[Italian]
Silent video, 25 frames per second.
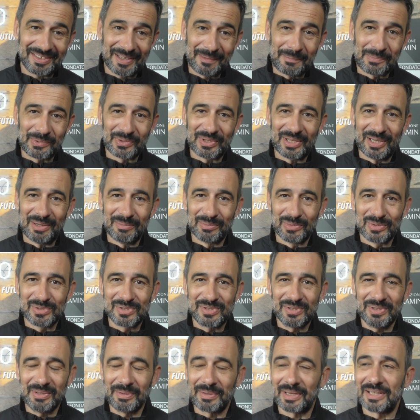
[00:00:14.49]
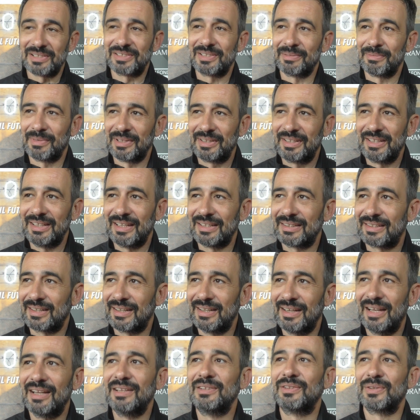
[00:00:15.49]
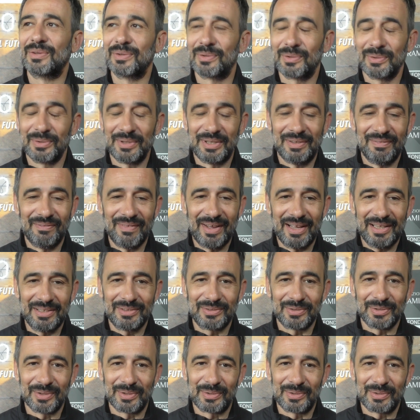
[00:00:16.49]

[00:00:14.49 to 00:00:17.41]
tempo dell'emozione perché stamattina tra l'altro con il vento